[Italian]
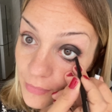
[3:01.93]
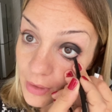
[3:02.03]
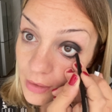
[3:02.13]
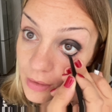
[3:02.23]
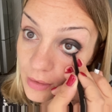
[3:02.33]

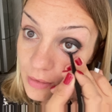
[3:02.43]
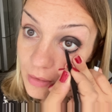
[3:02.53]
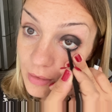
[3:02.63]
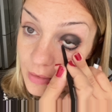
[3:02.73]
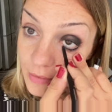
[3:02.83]

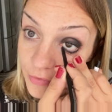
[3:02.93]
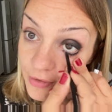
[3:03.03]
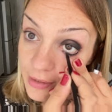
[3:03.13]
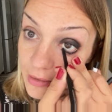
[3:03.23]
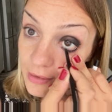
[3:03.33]
eh,
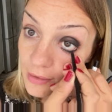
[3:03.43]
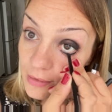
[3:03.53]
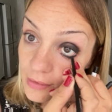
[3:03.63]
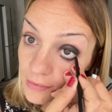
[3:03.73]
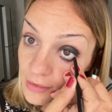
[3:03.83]
far
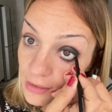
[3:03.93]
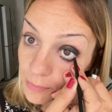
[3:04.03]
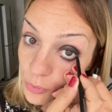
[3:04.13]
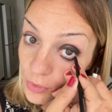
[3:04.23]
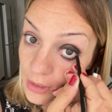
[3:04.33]
diventare
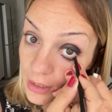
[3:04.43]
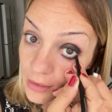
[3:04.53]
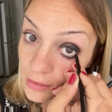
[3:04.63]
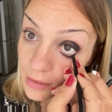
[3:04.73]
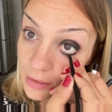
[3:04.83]
più
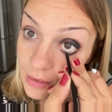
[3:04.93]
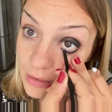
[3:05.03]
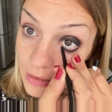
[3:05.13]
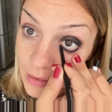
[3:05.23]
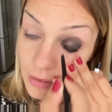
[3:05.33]
grande
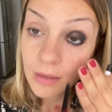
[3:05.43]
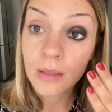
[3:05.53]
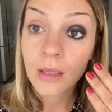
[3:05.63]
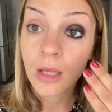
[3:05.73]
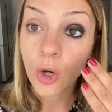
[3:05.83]

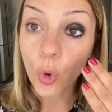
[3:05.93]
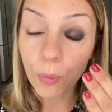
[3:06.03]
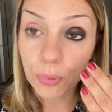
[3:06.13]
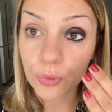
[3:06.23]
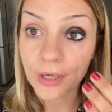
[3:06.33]

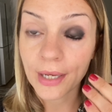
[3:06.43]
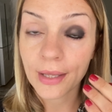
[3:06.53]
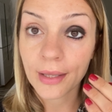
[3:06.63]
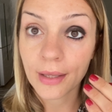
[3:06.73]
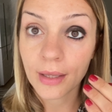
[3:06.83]
oppure
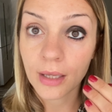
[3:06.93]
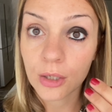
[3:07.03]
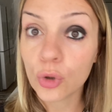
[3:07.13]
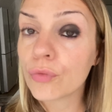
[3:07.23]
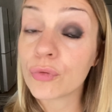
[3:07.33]
eh,
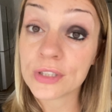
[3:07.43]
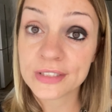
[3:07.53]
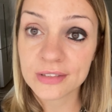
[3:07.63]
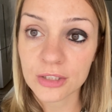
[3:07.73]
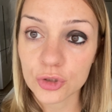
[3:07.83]
non volete
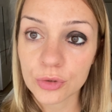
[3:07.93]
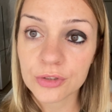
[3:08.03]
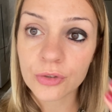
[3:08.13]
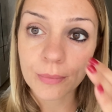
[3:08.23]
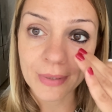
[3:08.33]
stringere
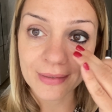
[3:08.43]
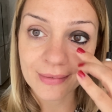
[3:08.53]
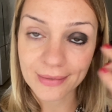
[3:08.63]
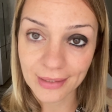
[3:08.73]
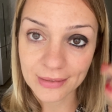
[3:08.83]

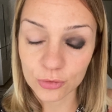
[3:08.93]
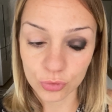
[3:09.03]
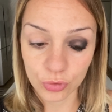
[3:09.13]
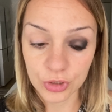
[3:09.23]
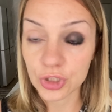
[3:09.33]
ulteriormente andate
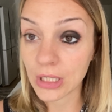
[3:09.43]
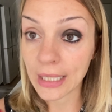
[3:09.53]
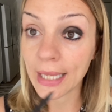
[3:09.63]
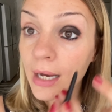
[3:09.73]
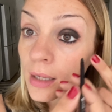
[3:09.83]
sotto le
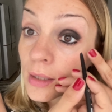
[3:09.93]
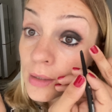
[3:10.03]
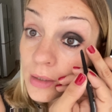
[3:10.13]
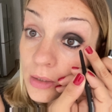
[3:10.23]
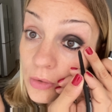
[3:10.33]
ciglia
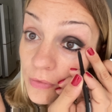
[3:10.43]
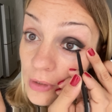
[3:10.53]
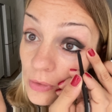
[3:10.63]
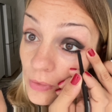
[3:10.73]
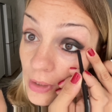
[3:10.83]
io
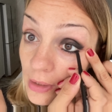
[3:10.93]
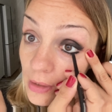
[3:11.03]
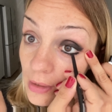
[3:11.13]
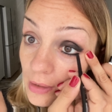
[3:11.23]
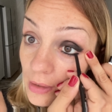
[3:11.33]
vado
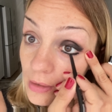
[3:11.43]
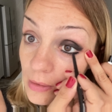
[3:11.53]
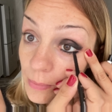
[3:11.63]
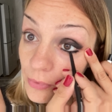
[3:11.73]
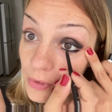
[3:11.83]
anche a
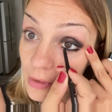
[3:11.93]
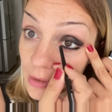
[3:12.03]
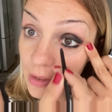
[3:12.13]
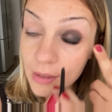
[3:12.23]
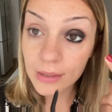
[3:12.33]

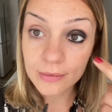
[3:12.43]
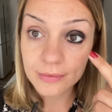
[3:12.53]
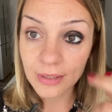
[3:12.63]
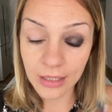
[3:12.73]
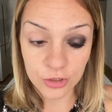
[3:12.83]
sporcare
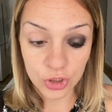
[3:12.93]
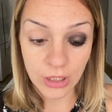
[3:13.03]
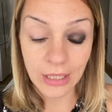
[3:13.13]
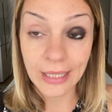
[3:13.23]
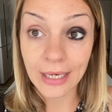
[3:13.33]
tra le
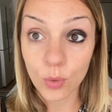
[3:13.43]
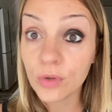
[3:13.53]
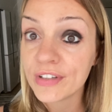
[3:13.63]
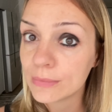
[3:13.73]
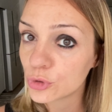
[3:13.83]
ciglia qui
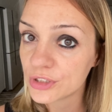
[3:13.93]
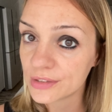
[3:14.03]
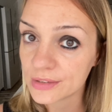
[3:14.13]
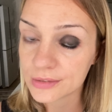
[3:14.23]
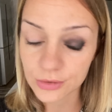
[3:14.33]
fate molta
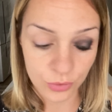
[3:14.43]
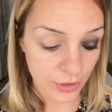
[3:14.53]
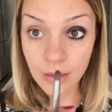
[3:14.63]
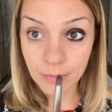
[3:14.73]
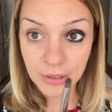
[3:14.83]

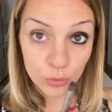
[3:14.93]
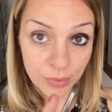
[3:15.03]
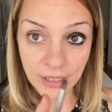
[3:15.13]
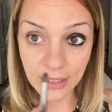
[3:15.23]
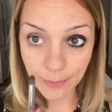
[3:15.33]
attenzione prendo un
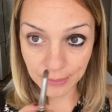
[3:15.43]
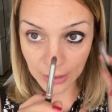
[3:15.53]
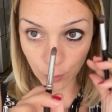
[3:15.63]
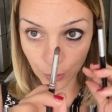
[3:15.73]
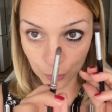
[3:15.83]
pennellino
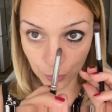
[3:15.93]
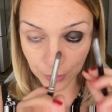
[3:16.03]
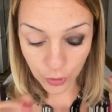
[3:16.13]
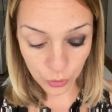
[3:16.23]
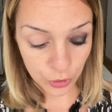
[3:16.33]
appena un po' più
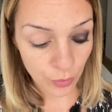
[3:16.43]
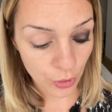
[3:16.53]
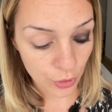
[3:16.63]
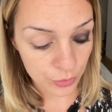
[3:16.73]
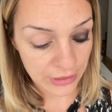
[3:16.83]
piccolo di
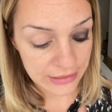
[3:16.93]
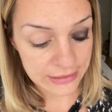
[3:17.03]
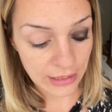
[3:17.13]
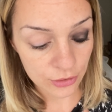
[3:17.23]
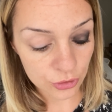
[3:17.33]
quello che ho
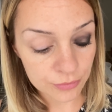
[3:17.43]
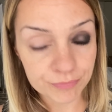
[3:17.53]
utilizzato